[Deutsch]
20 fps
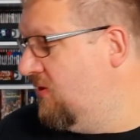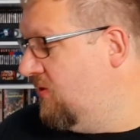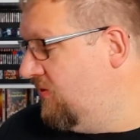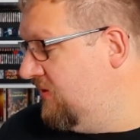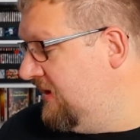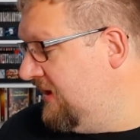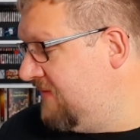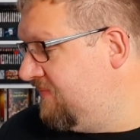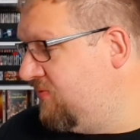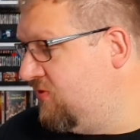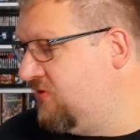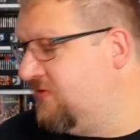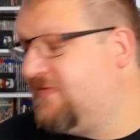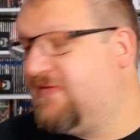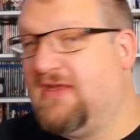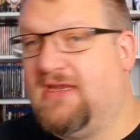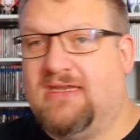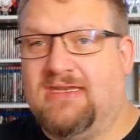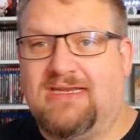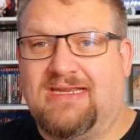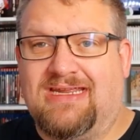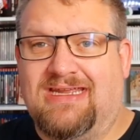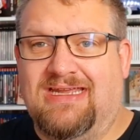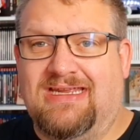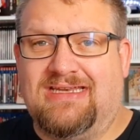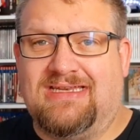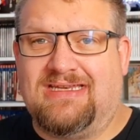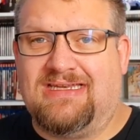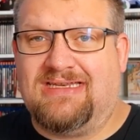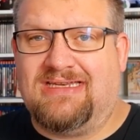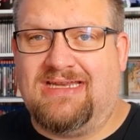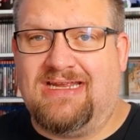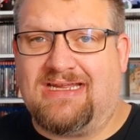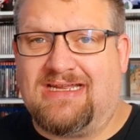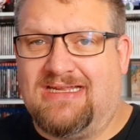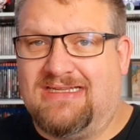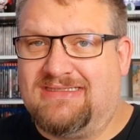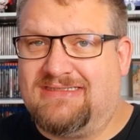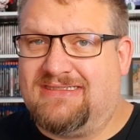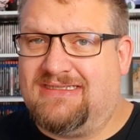100% geht der
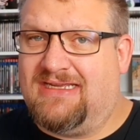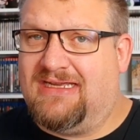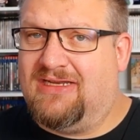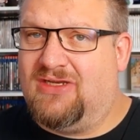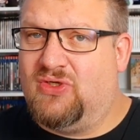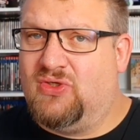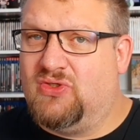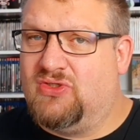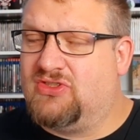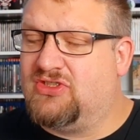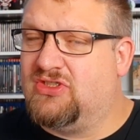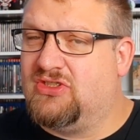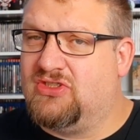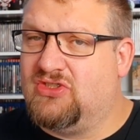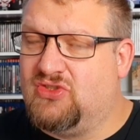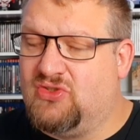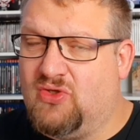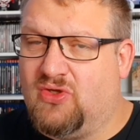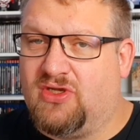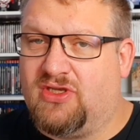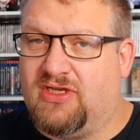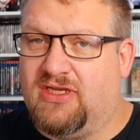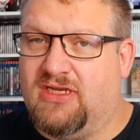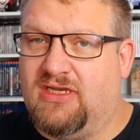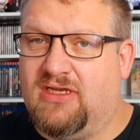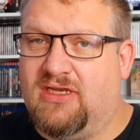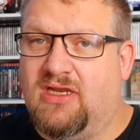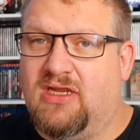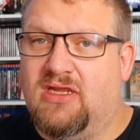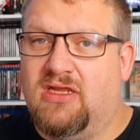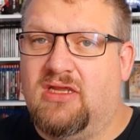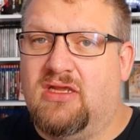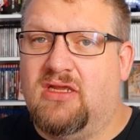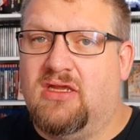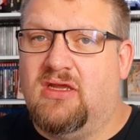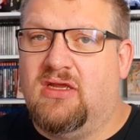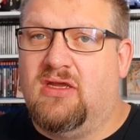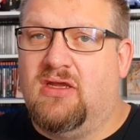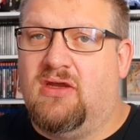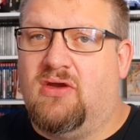ganze Erlös dorthin
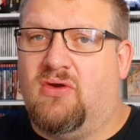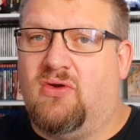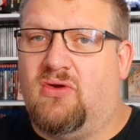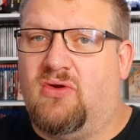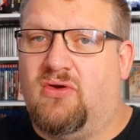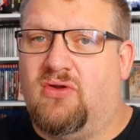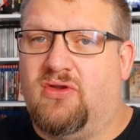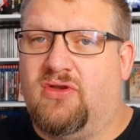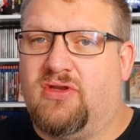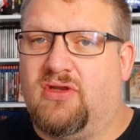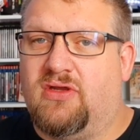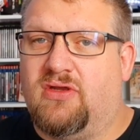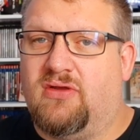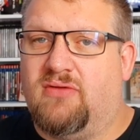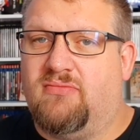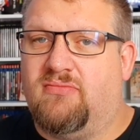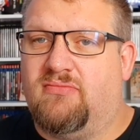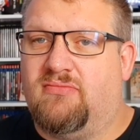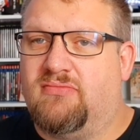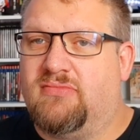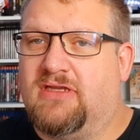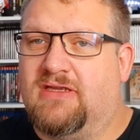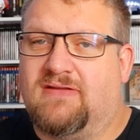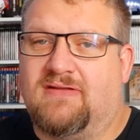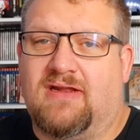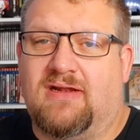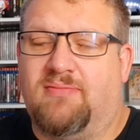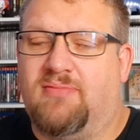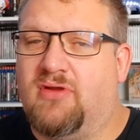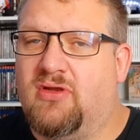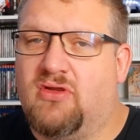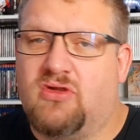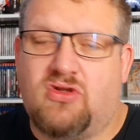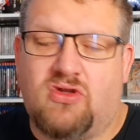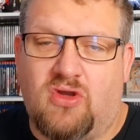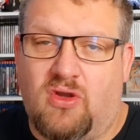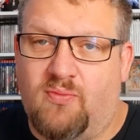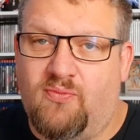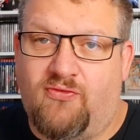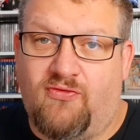und ähm, deshalb
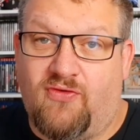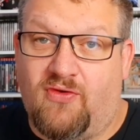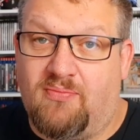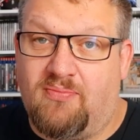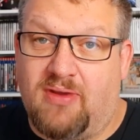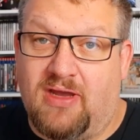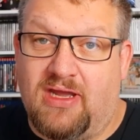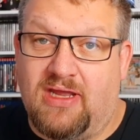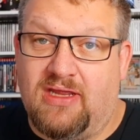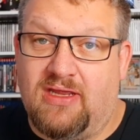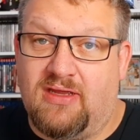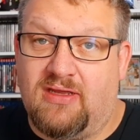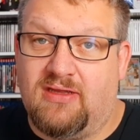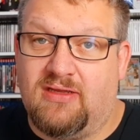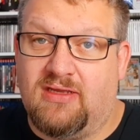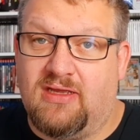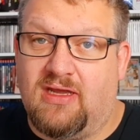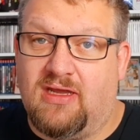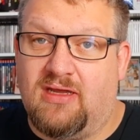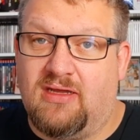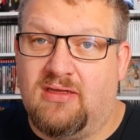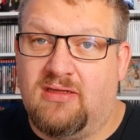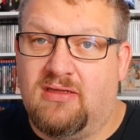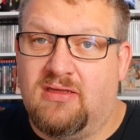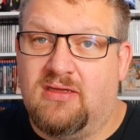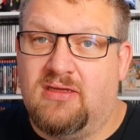kommt vorbei. Ja?